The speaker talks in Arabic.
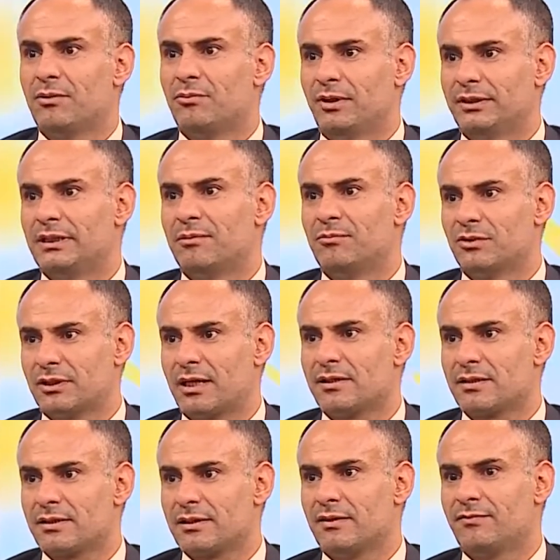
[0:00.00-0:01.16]
وحدة
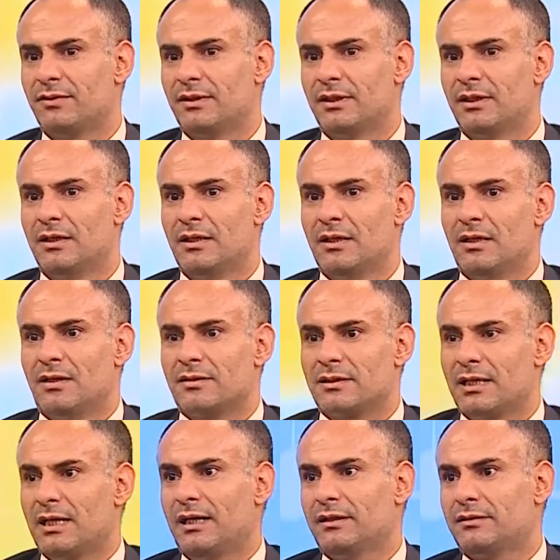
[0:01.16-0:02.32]
متخصصة في
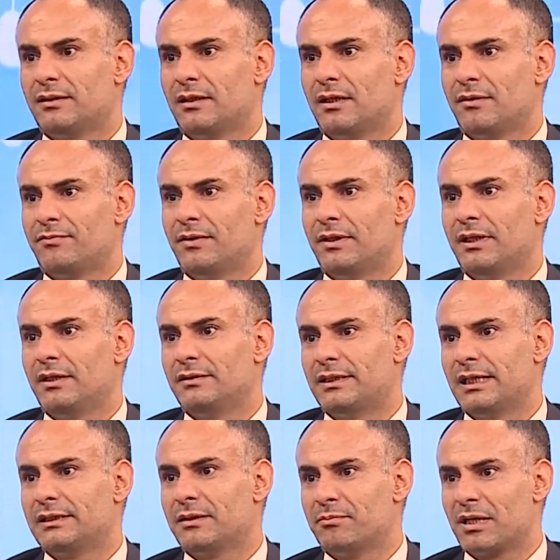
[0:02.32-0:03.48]
صناعة آه، في
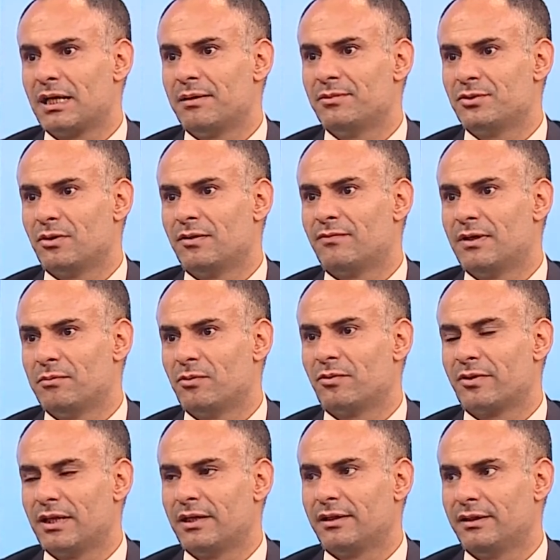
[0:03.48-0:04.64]
إنتاج البرامج والأفلام
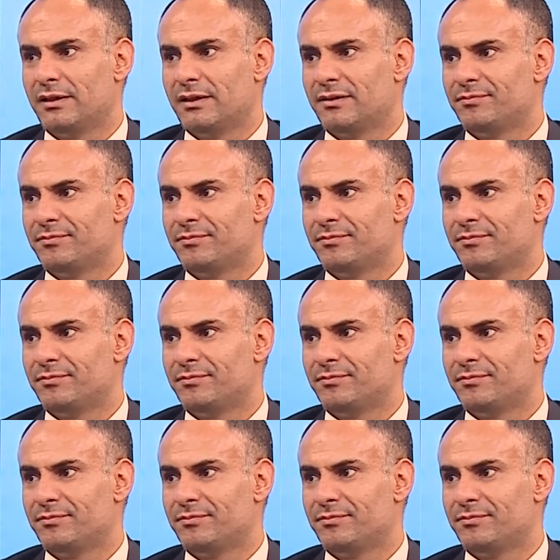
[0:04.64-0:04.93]
الوثائقية